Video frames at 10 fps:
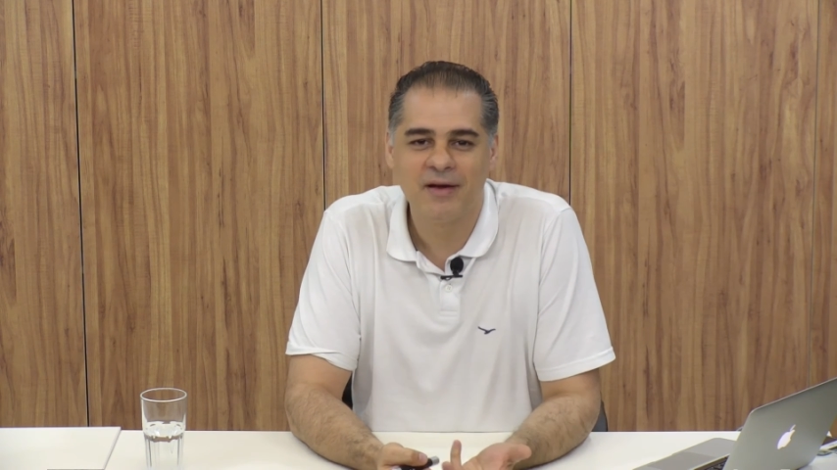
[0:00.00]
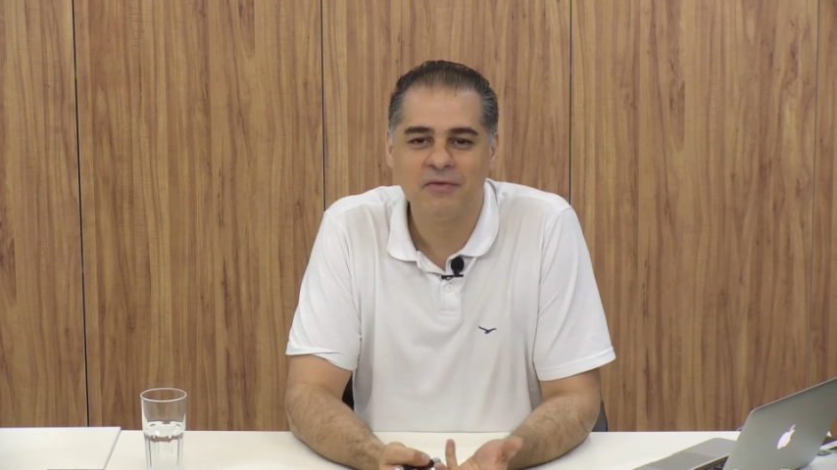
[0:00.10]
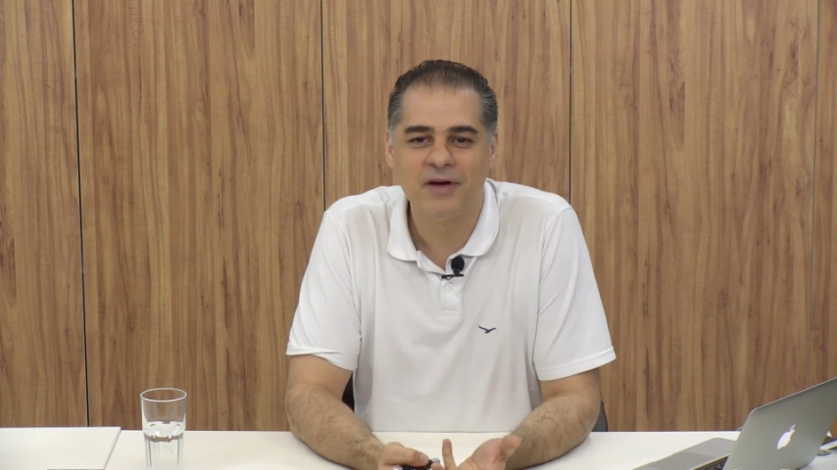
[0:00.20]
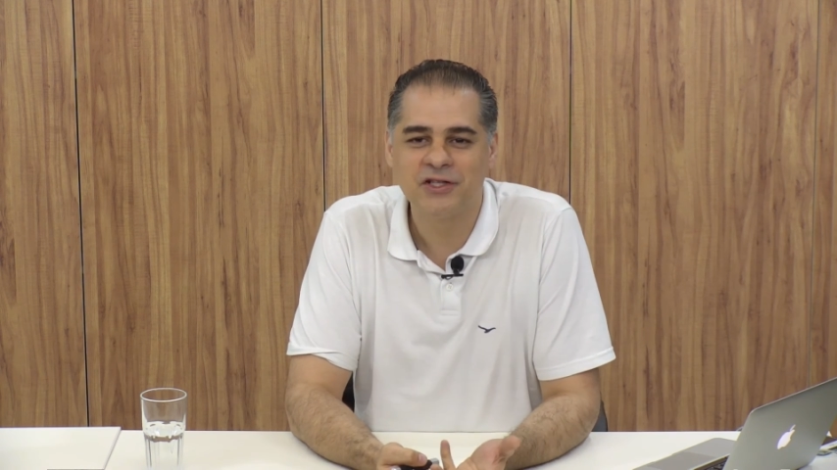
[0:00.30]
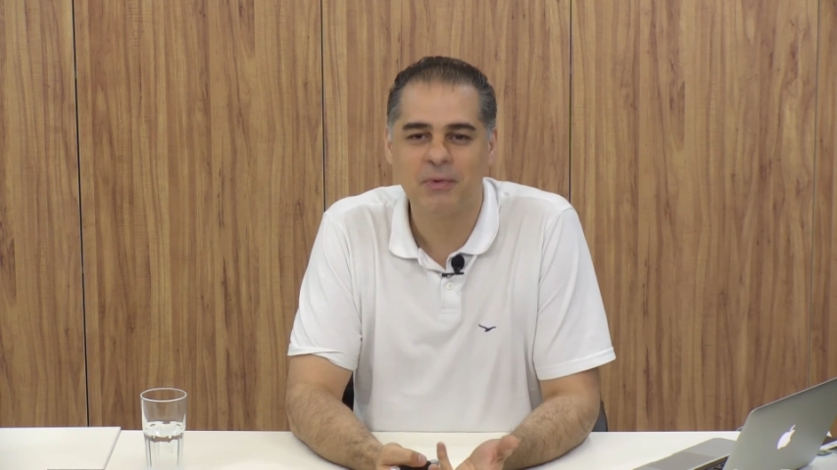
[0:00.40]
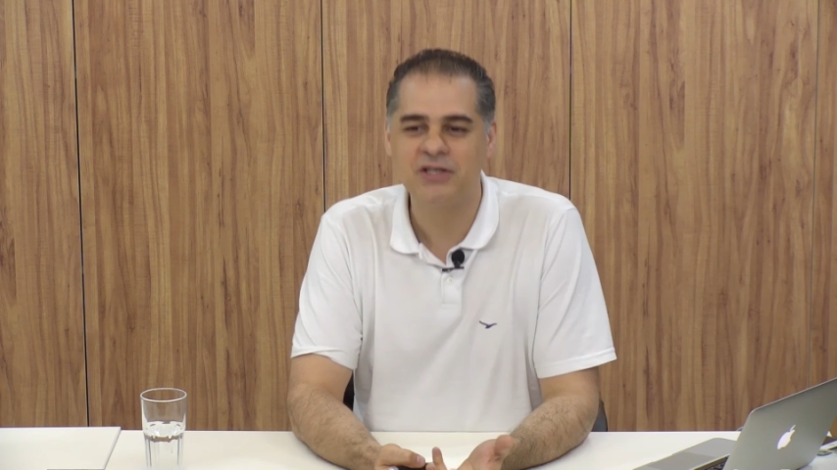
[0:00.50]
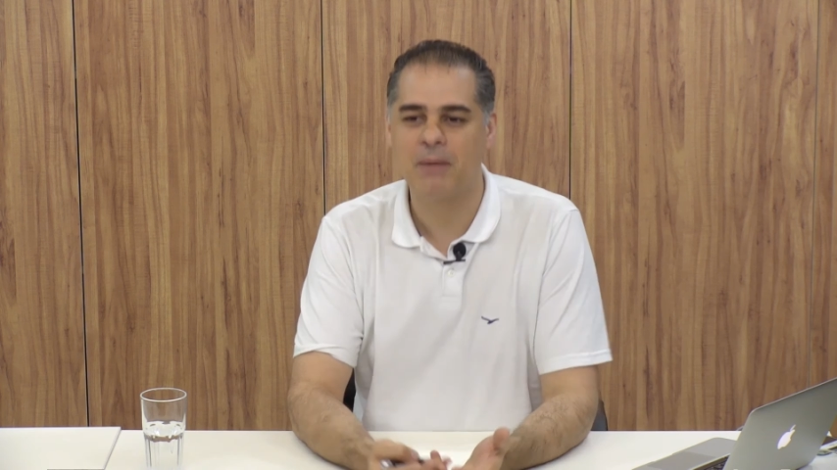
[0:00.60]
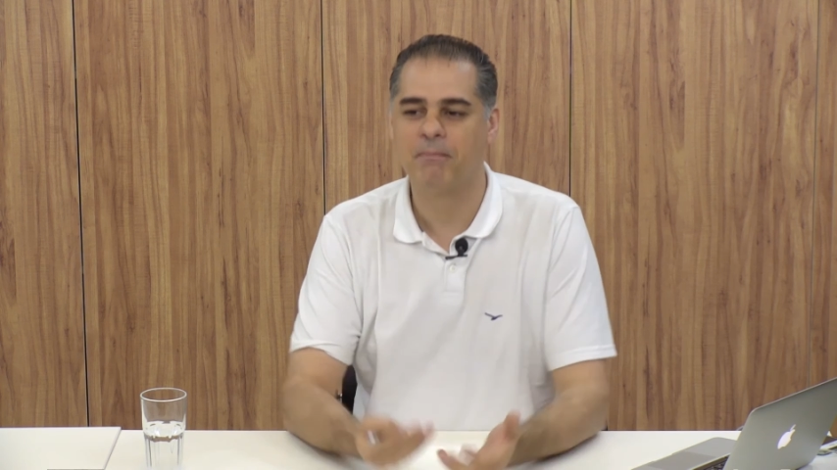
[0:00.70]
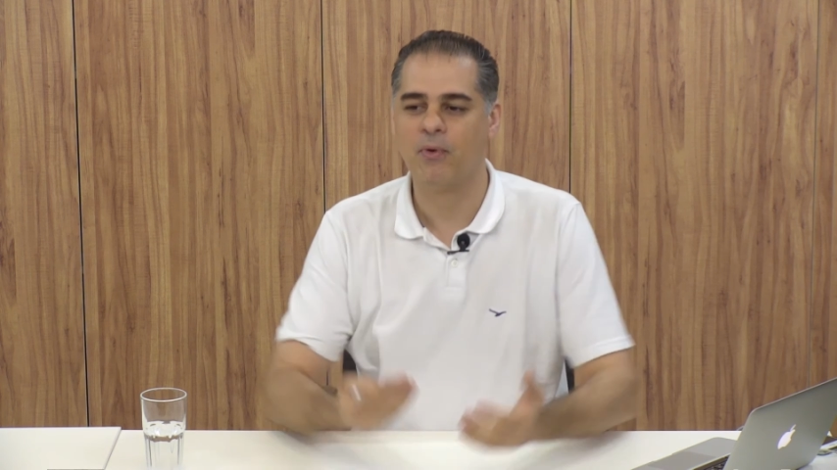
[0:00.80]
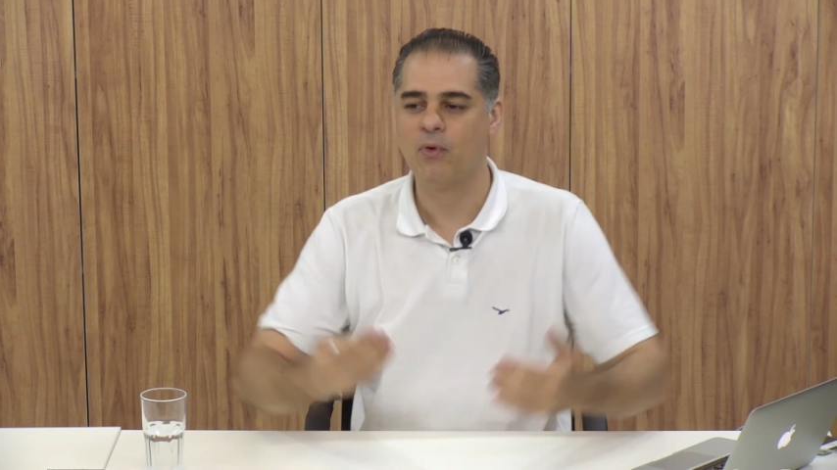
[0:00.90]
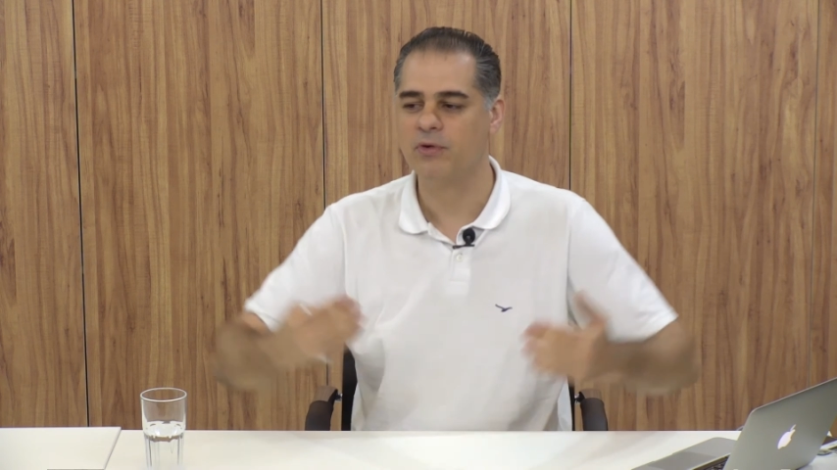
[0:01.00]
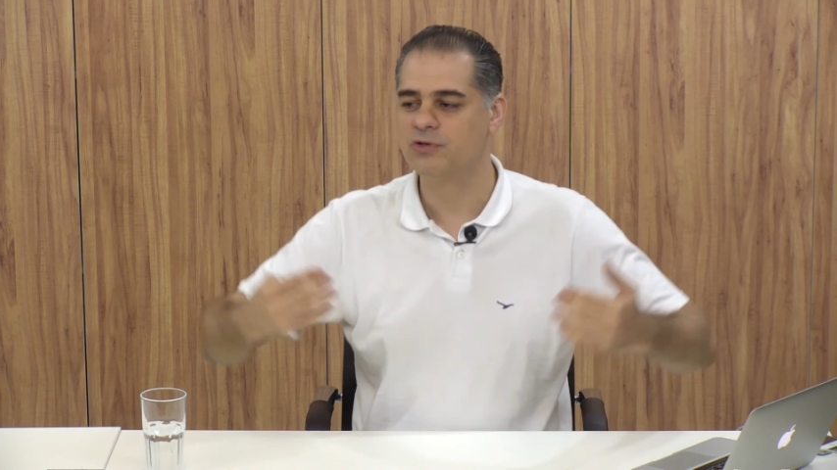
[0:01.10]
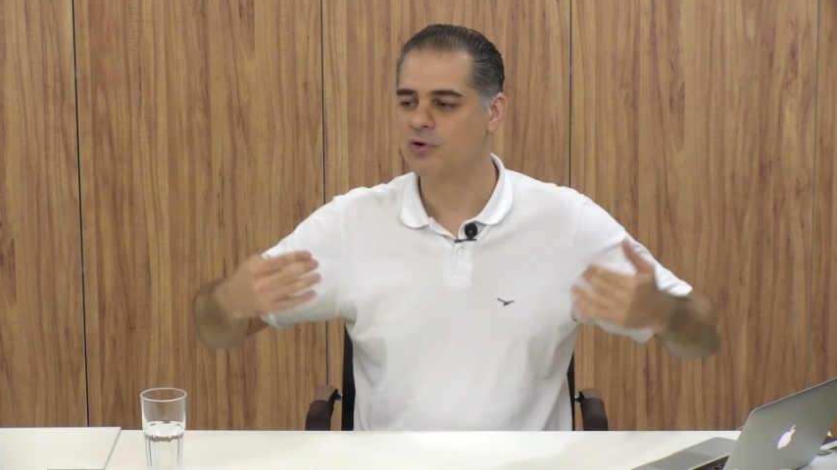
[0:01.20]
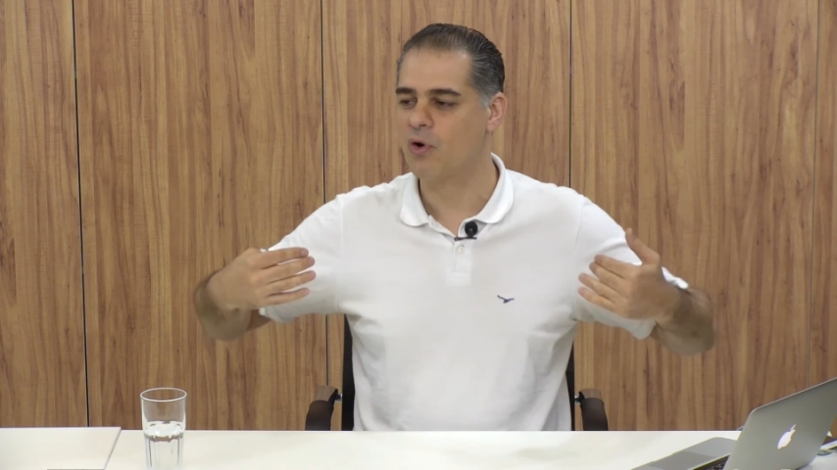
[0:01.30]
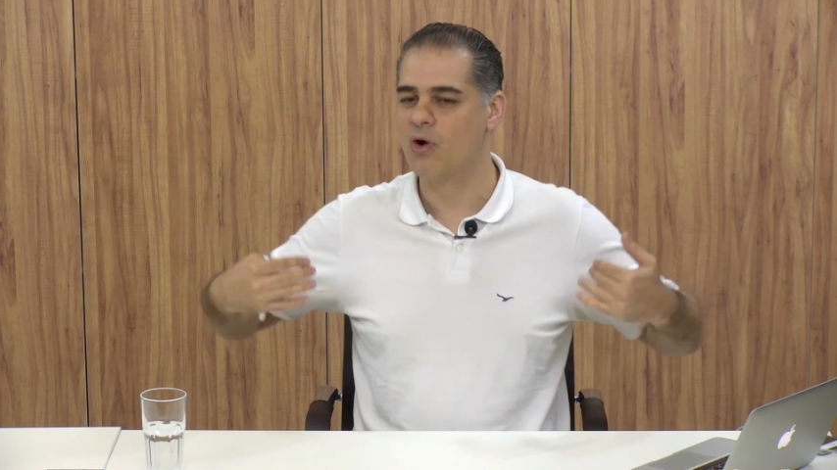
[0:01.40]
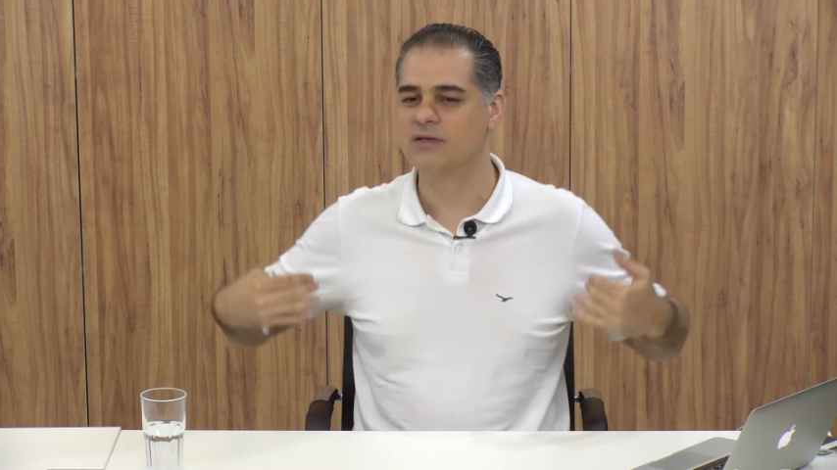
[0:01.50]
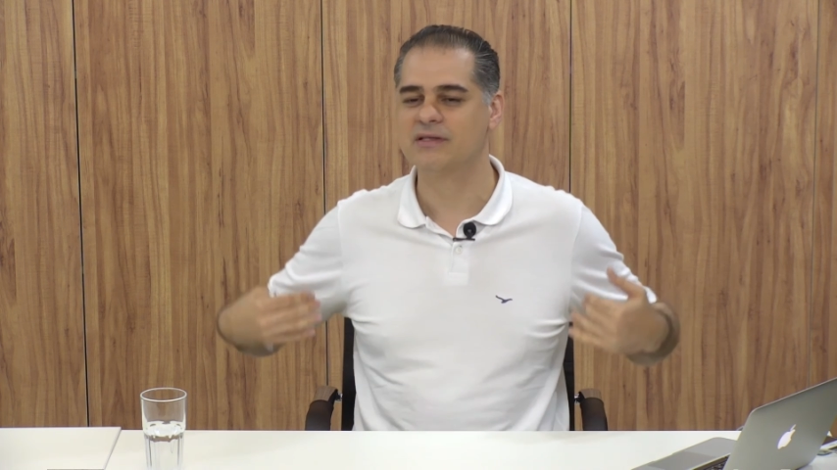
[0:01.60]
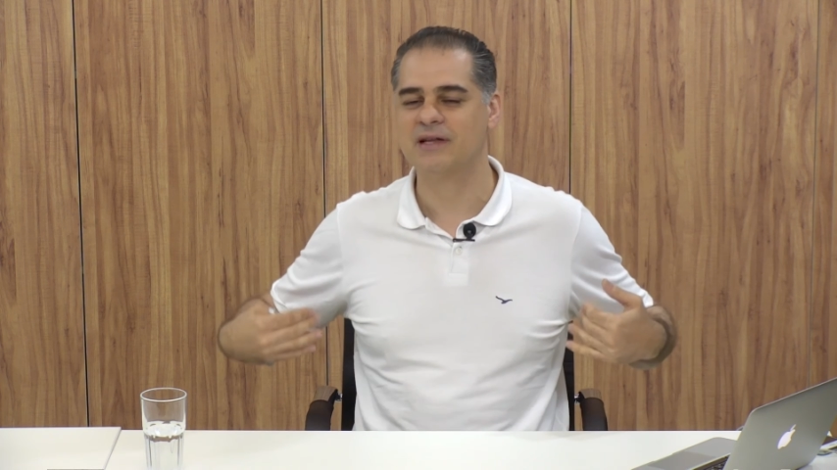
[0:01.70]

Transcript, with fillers: não vai chamar de apoio de costas,